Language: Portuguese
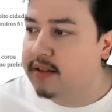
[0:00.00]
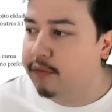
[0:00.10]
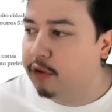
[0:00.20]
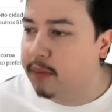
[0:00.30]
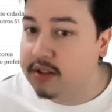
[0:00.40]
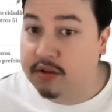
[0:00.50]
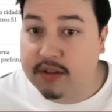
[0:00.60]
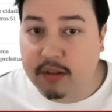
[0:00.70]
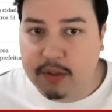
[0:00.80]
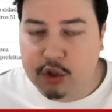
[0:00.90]

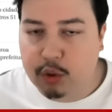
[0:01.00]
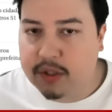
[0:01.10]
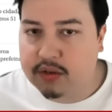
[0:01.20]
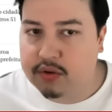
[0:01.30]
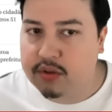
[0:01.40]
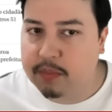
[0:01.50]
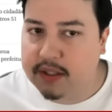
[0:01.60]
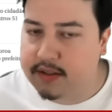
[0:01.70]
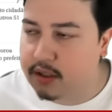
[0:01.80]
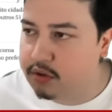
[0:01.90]
informações também sobre a
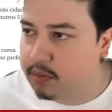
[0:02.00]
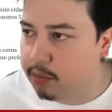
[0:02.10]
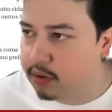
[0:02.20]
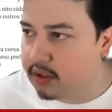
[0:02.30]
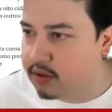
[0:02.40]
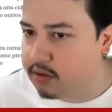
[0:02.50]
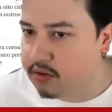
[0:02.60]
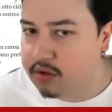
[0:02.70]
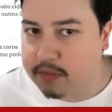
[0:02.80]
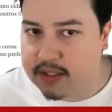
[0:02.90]
suspensão de
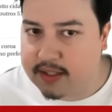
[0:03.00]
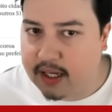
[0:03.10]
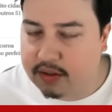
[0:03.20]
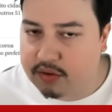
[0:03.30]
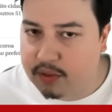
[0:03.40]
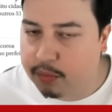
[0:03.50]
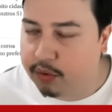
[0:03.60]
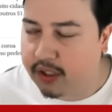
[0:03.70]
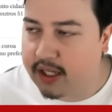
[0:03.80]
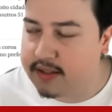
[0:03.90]
importações dos pescados
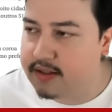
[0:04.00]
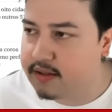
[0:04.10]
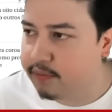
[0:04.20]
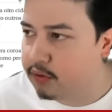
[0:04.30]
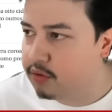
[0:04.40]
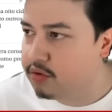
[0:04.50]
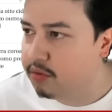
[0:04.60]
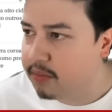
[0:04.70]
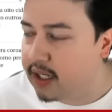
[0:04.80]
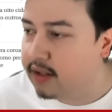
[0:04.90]
japoneses e frutos
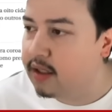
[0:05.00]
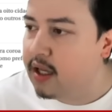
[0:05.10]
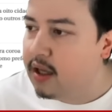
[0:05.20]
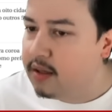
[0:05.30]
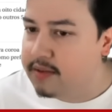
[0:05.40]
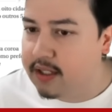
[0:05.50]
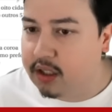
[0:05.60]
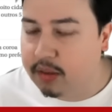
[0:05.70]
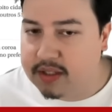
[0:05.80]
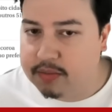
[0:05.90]
do mar,
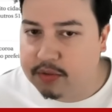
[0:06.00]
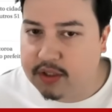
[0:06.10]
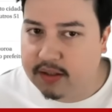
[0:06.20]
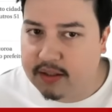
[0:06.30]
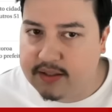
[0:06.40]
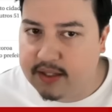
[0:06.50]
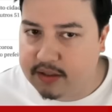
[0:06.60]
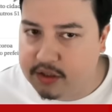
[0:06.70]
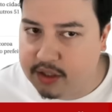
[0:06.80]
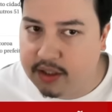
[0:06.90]
seguindo a mesma diretriz
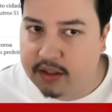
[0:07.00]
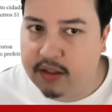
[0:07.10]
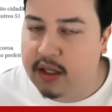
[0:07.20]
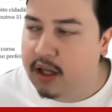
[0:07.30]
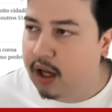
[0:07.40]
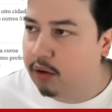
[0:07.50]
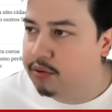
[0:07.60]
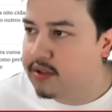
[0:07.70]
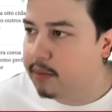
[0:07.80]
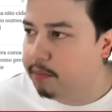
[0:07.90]
da China, a
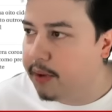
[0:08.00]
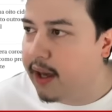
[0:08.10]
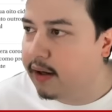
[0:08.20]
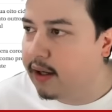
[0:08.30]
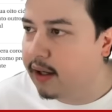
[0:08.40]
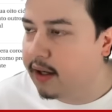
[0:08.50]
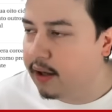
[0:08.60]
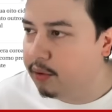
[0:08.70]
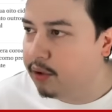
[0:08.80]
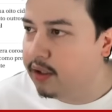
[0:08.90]
Rússia pega a
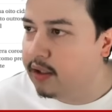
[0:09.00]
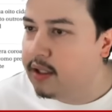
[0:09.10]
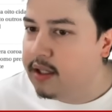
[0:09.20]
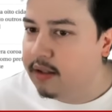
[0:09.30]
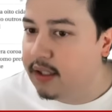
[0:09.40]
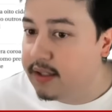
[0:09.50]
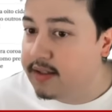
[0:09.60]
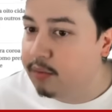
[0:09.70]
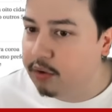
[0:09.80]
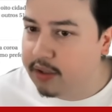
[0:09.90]
carona
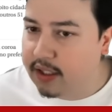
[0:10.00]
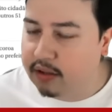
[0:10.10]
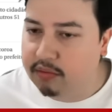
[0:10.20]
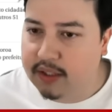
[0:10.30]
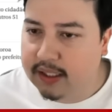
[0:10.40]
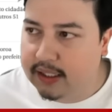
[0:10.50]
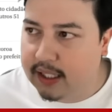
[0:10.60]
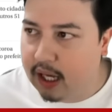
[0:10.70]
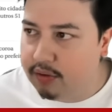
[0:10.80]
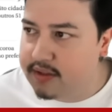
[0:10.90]
nesse modelo e
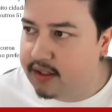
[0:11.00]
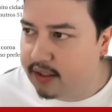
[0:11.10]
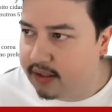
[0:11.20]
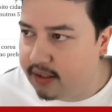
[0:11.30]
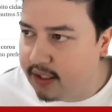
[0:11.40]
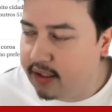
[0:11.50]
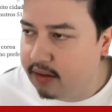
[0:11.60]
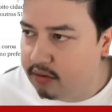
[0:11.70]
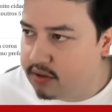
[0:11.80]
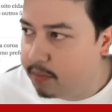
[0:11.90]
causa intriga
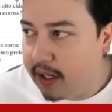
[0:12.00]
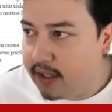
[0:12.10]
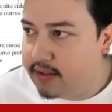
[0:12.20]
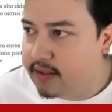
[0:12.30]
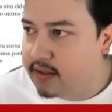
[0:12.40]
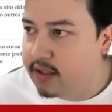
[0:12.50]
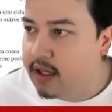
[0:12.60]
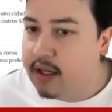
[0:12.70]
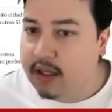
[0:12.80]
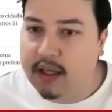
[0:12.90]
entre os países
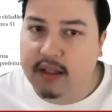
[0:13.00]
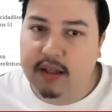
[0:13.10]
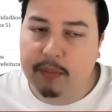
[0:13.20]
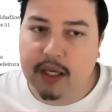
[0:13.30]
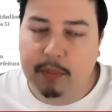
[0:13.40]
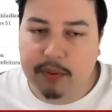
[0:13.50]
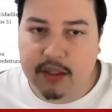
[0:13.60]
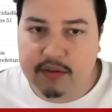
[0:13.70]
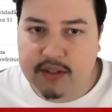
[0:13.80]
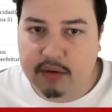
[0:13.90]
e também
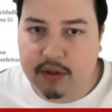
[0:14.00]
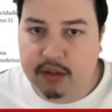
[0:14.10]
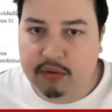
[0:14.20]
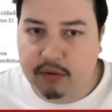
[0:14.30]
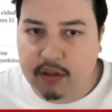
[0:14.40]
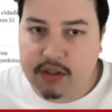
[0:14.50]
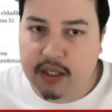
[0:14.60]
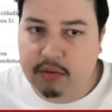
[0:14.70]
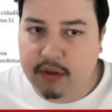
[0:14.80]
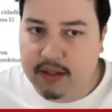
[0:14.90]
planos da Coreia do Norte
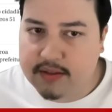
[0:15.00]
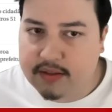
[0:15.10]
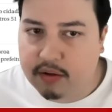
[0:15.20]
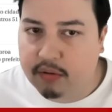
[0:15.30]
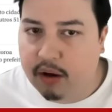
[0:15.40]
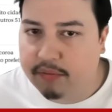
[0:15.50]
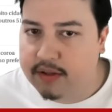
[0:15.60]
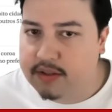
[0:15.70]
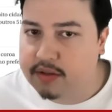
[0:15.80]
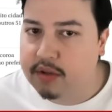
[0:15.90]
aí com relação ao
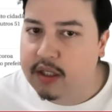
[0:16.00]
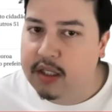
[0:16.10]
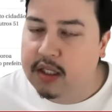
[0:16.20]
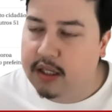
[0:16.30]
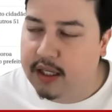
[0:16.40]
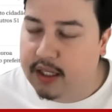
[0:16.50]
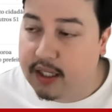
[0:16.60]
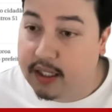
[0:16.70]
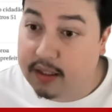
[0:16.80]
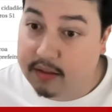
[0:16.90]
avanço,
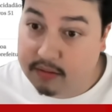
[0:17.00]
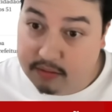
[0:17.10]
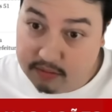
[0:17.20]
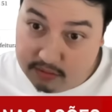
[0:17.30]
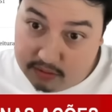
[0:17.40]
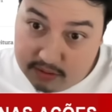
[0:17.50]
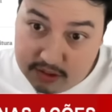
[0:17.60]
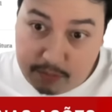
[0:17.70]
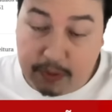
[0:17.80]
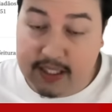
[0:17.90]
é,
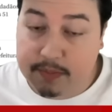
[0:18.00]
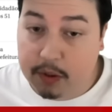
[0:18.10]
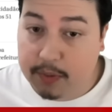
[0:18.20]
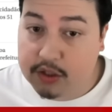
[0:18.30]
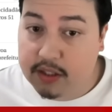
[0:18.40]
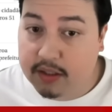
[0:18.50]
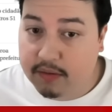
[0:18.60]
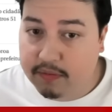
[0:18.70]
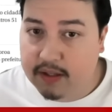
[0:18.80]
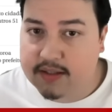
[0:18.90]
de, principalmente da
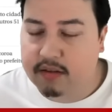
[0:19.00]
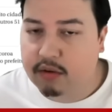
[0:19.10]
defesa